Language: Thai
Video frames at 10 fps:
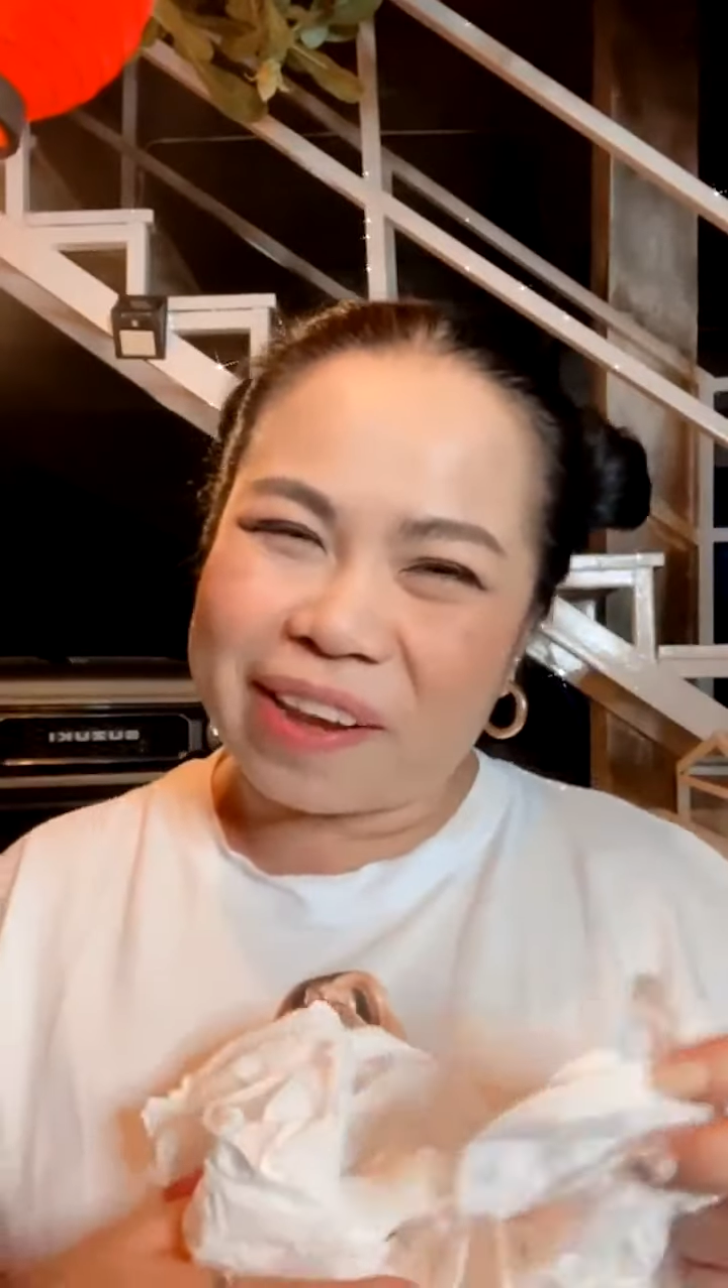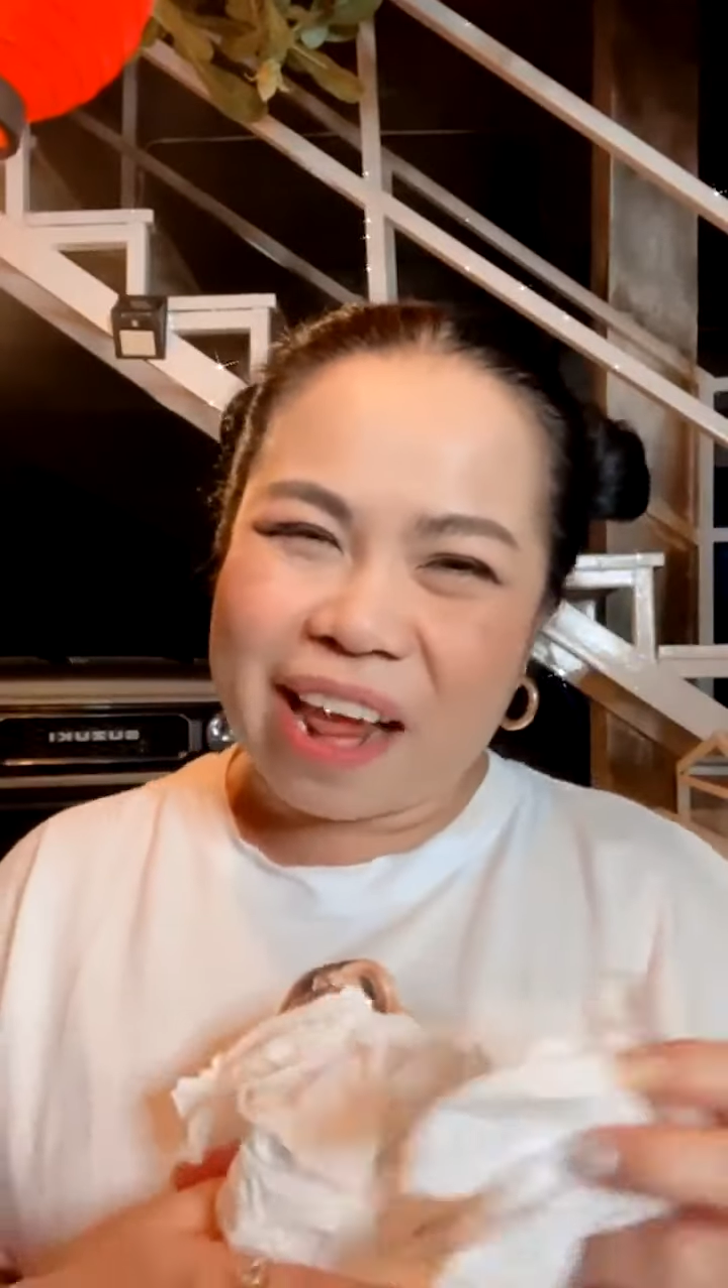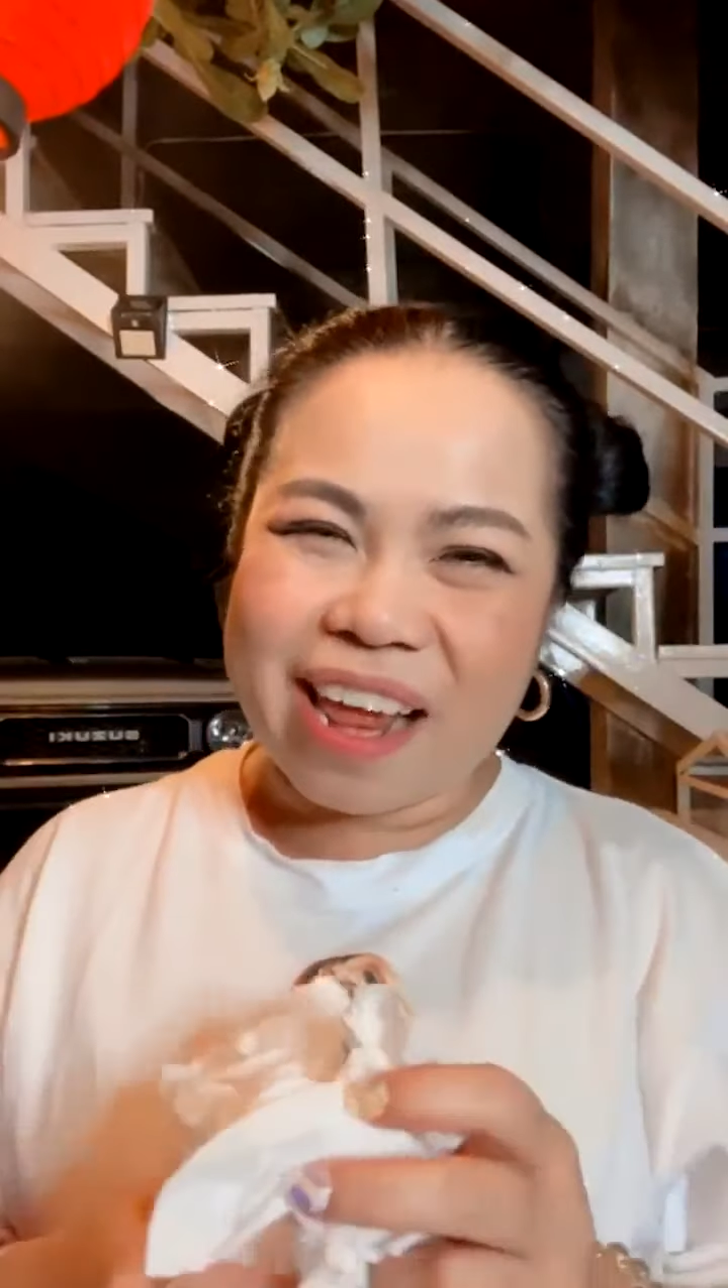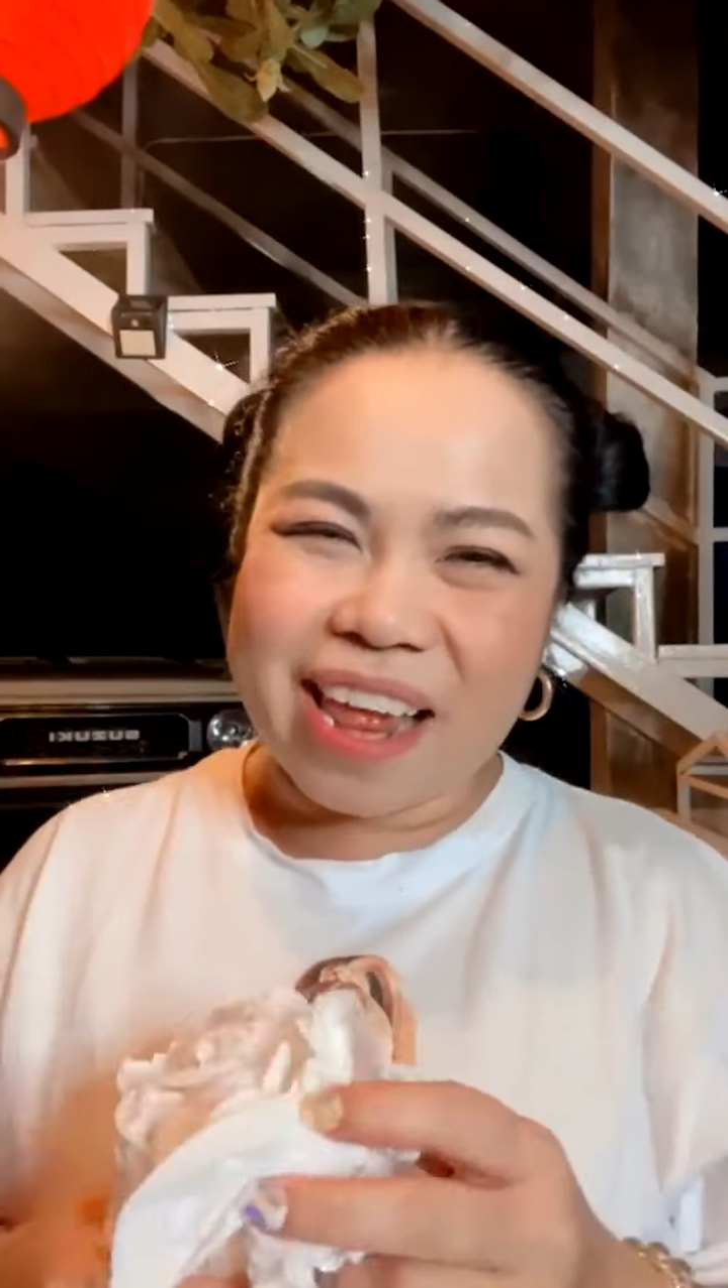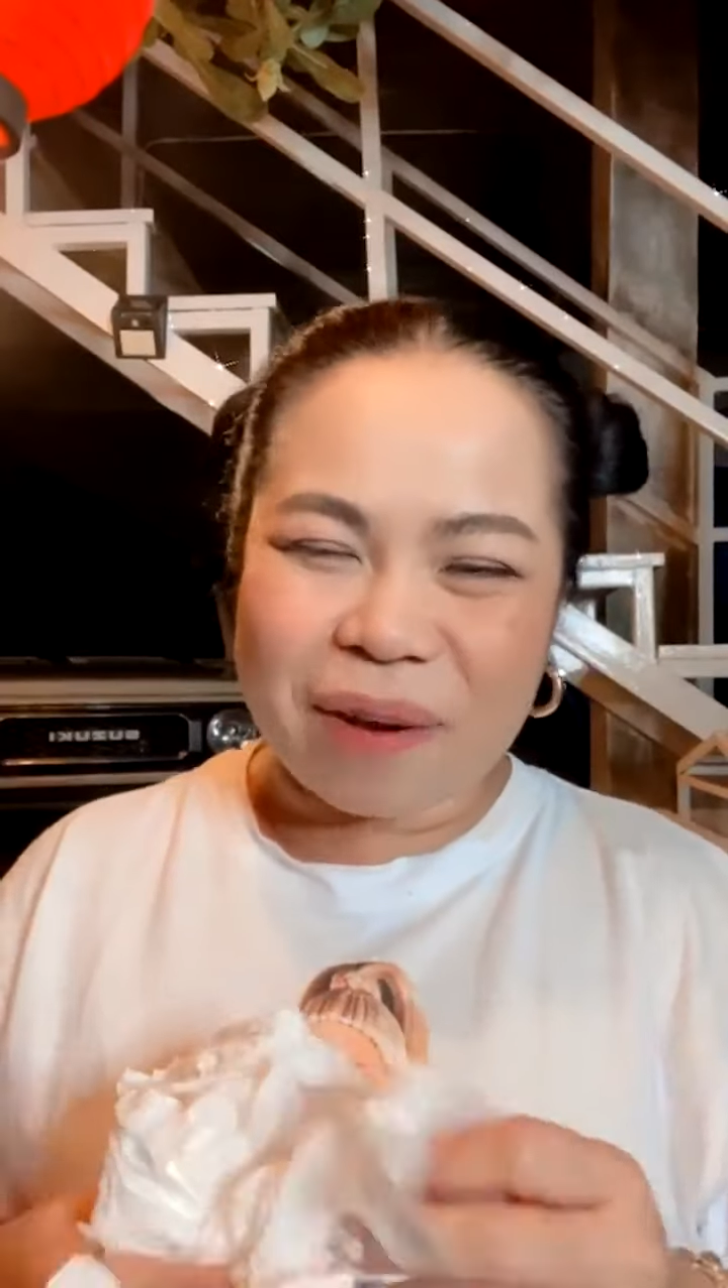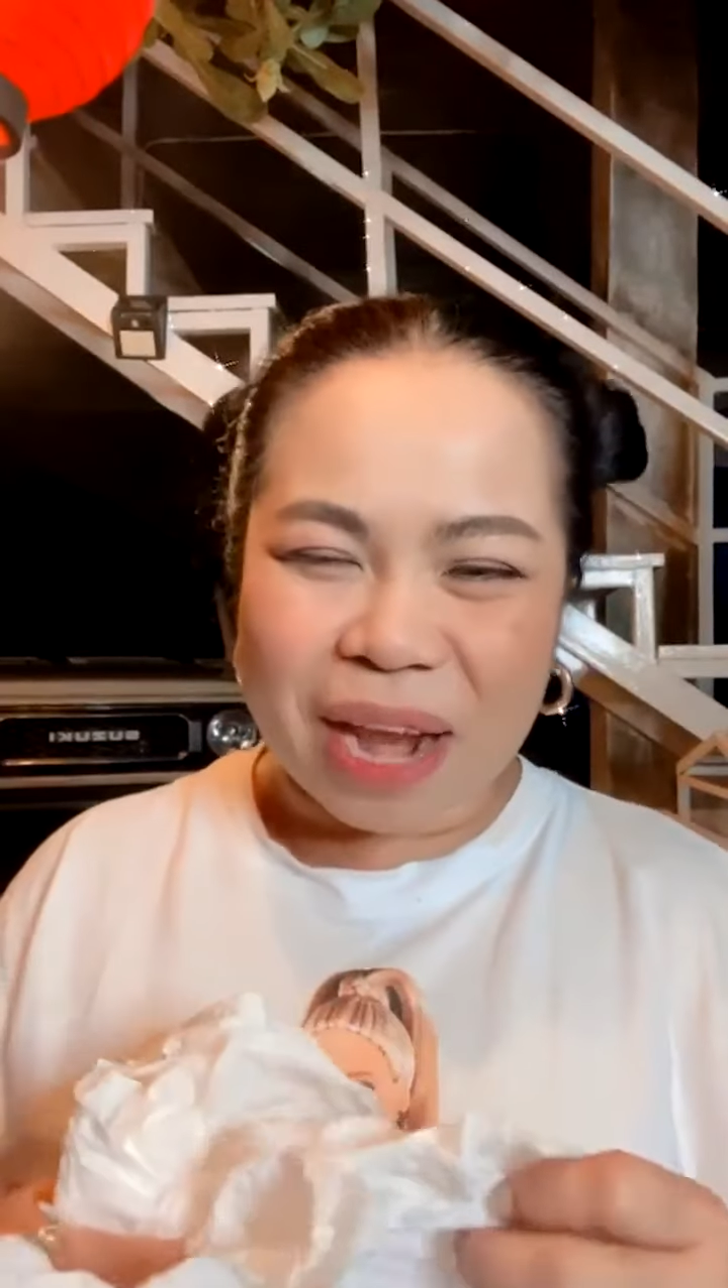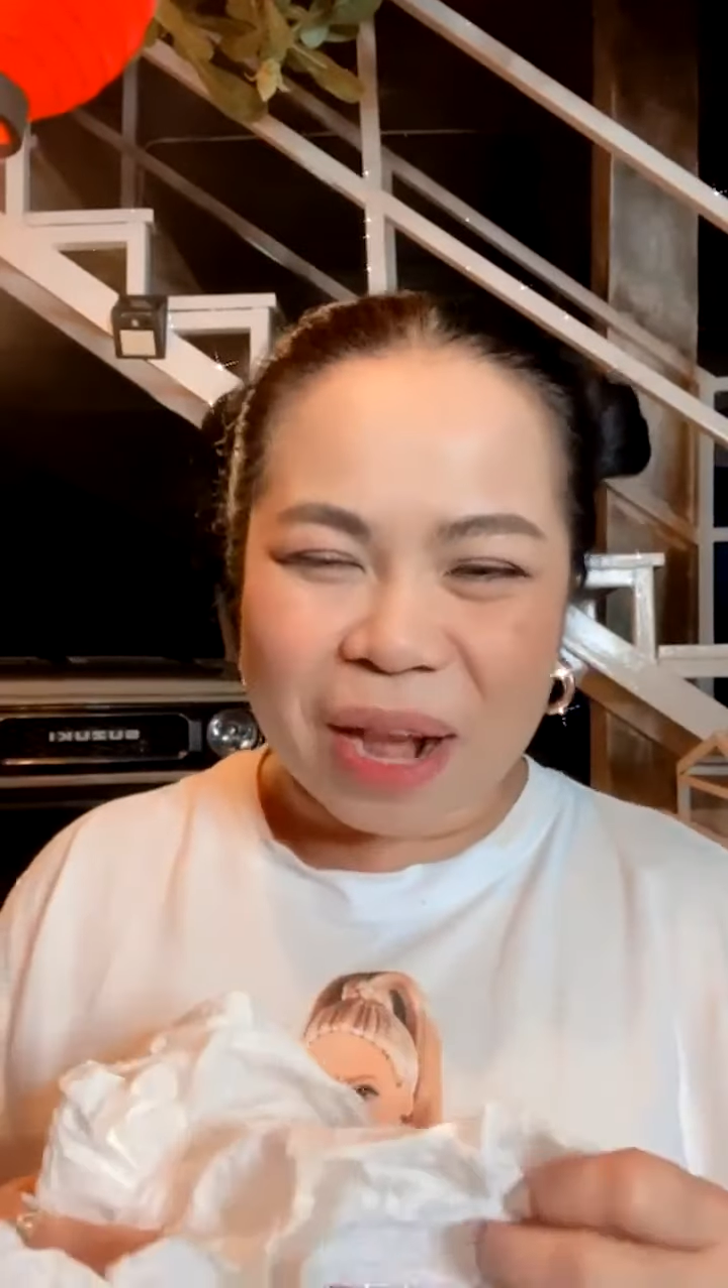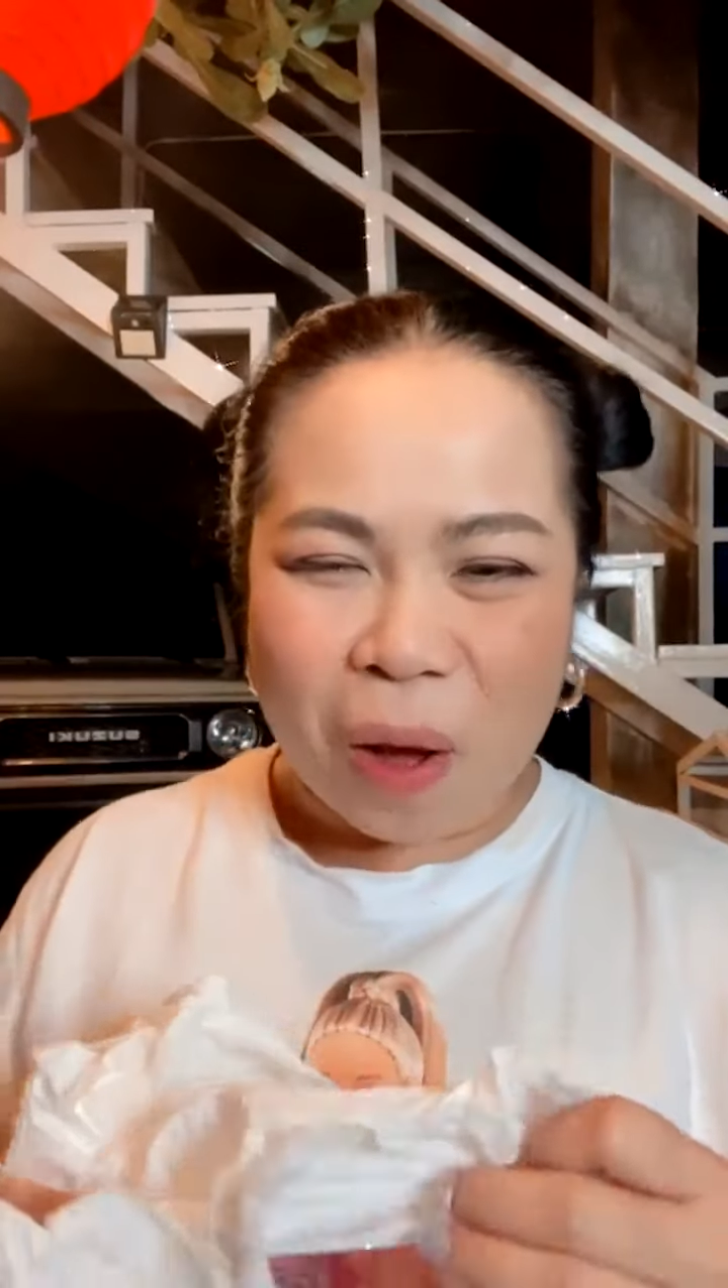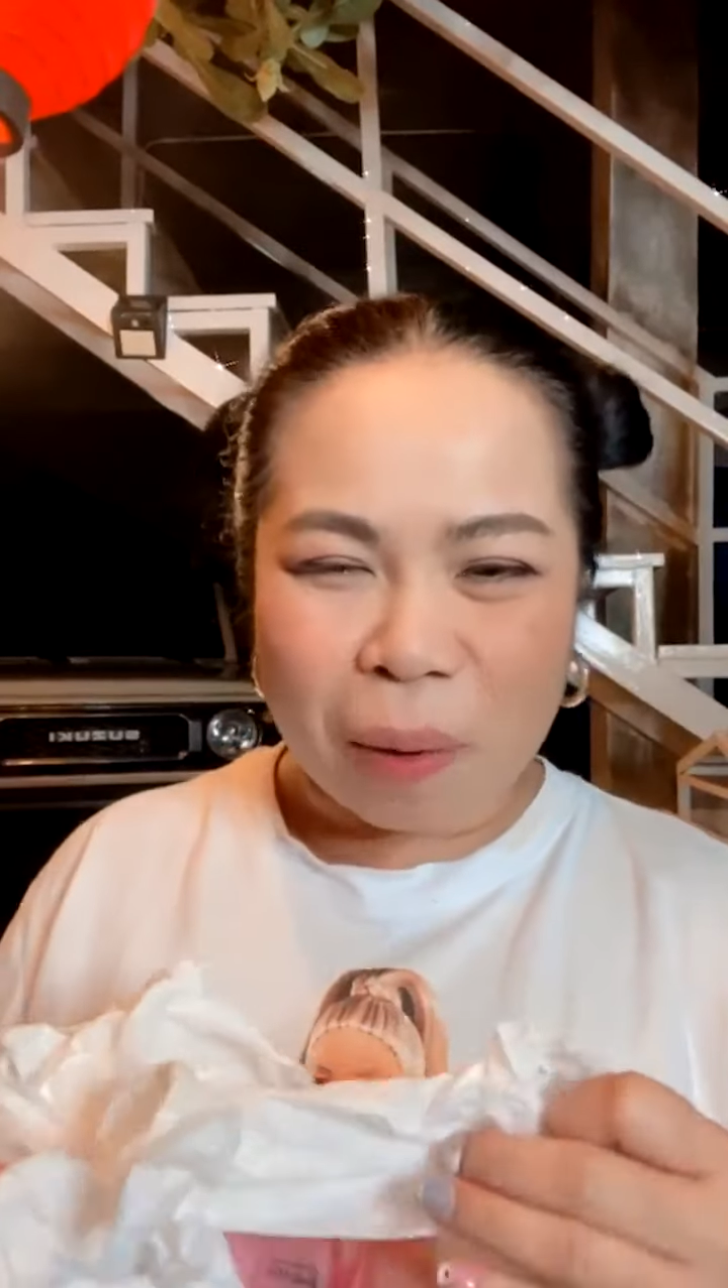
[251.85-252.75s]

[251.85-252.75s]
เดียวในโล